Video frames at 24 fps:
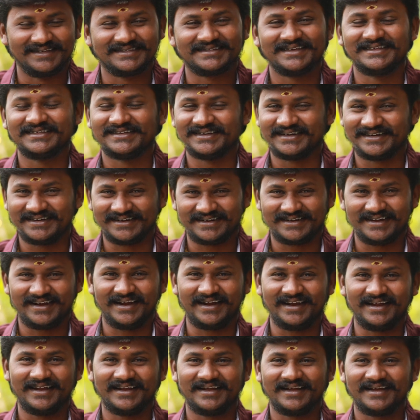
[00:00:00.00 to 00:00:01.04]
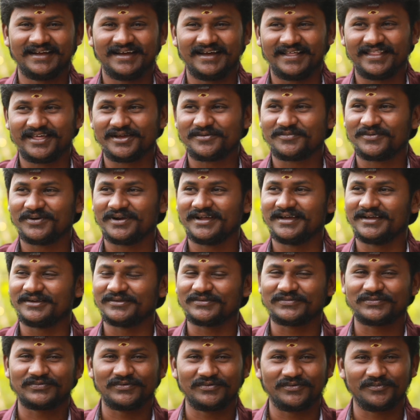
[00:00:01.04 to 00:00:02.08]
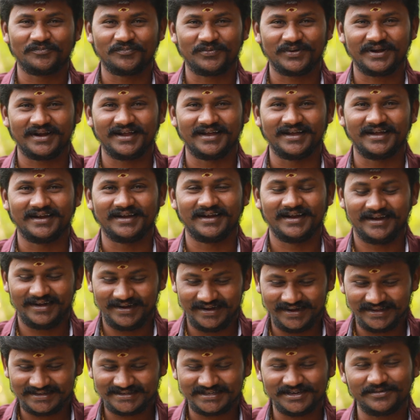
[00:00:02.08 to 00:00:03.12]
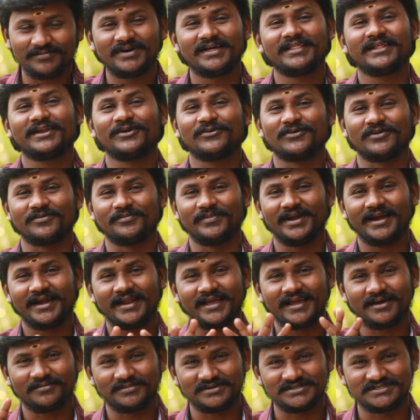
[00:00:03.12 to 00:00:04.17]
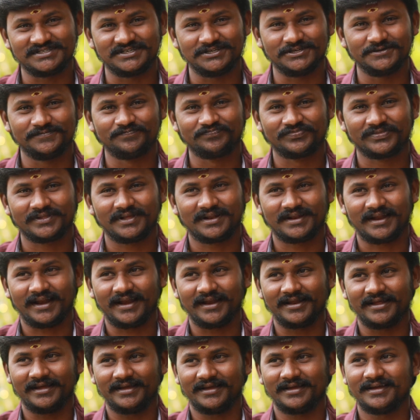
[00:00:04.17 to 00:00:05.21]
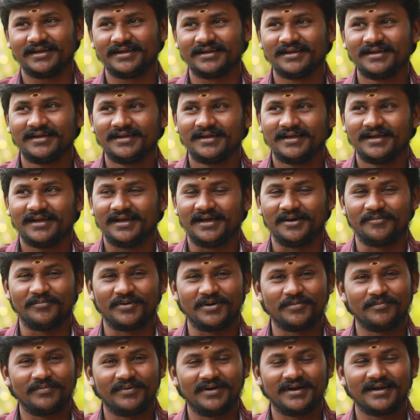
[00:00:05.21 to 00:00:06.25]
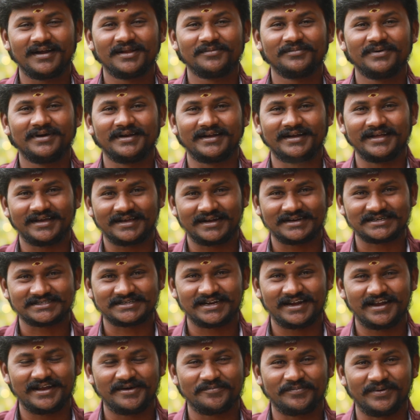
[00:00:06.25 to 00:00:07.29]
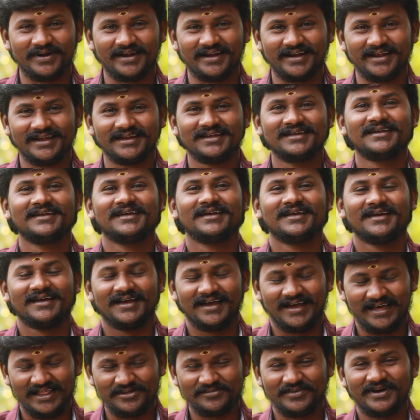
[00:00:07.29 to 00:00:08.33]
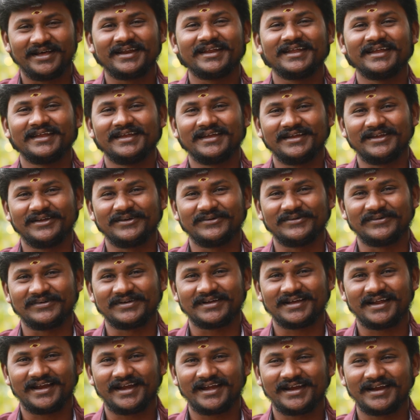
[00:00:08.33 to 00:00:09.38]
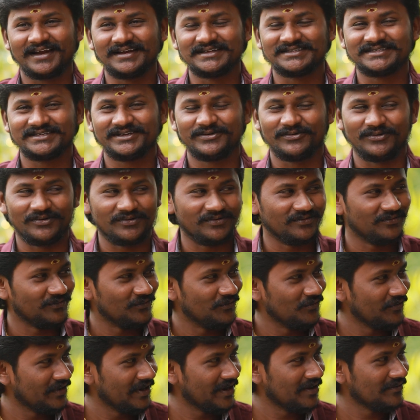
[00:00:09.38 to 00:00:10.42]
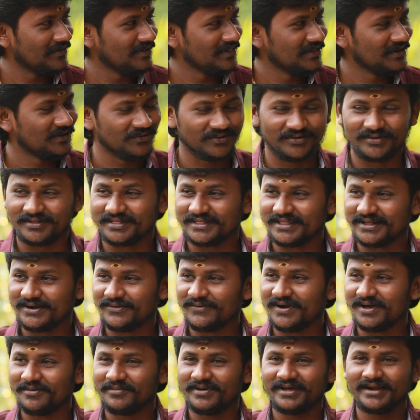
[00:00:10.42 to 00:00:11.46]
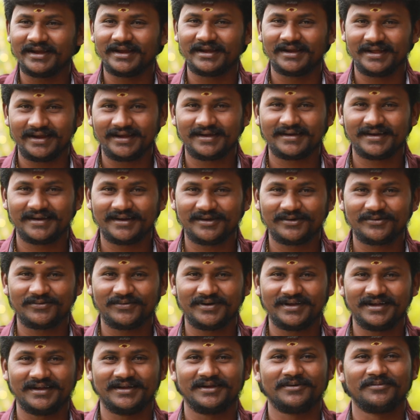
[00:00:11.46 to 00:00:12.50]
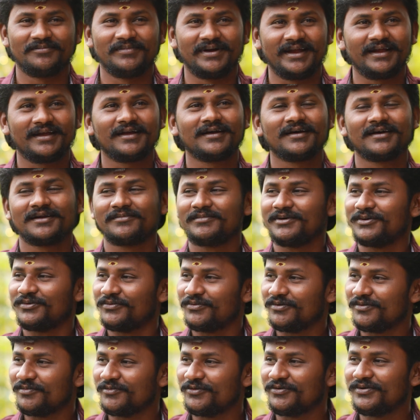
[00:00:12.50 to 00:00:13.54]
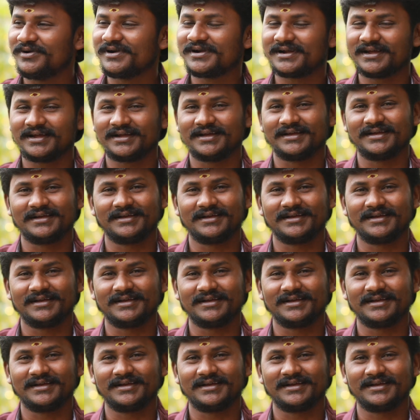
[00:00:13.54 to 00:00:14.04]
செஞ்சிட்ருக்காங்க அதே போல் சூப்பராக நான் நினச்ச மாதிரி ஒரு மேடை அமைச்சு நல்ல பிரம்மாண்டமாக டெக்கரேஷன்லாம் பண்ணி அது மாதிரி ஒரு கலை நிகழ்ச்சி ஒரு ஊரே வந்துட்டு ஒரு திருவிழா மாதிரி நைட்டெல்லாம் கூட பயங்கரமாக ஊர் முழுக்க